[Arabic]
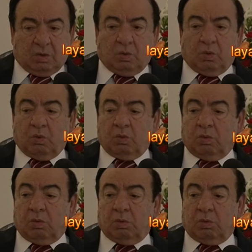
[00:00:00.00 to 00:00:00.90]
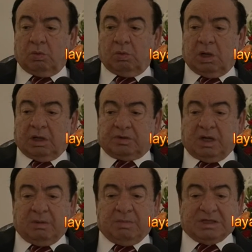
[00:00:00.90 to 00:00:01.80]

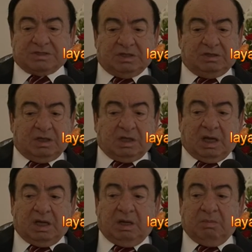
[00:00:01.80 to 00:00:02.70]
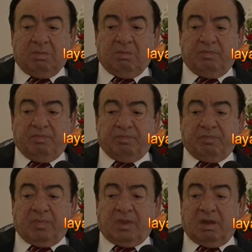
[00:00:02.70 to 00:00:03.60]
واحترم يا سيدي الكريم
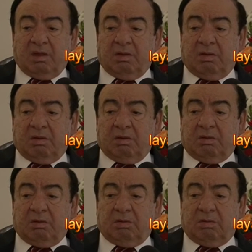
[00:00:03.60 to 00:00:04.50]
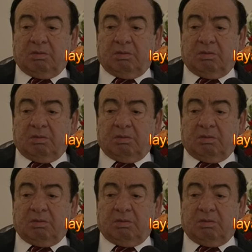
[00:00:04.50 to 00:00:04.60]
آه،